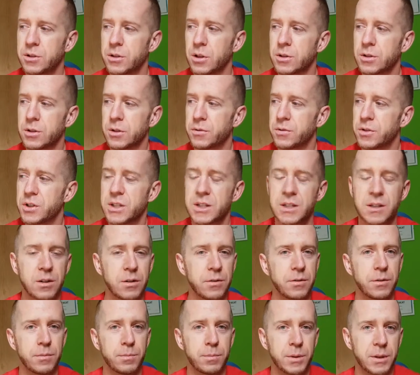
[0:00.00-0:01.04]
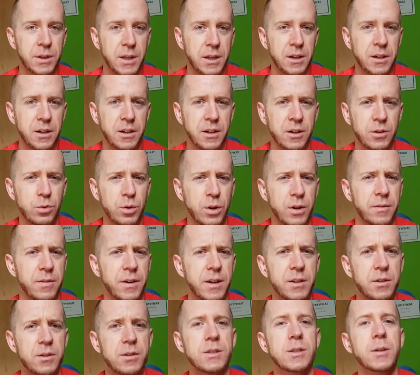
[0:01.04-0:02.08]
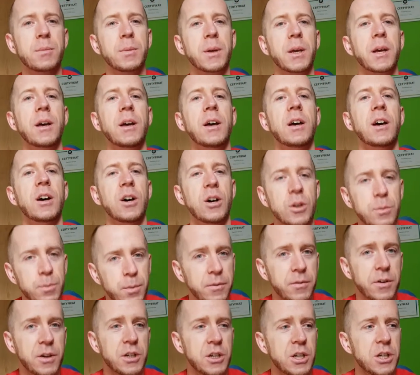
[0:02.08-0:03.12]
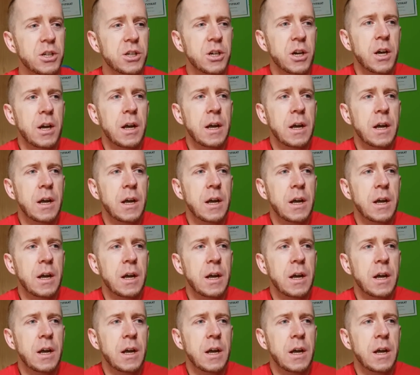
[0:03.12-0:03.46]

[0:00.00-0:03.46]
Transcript: To są wszystko pytania, na które warto sobie odpowiedzieć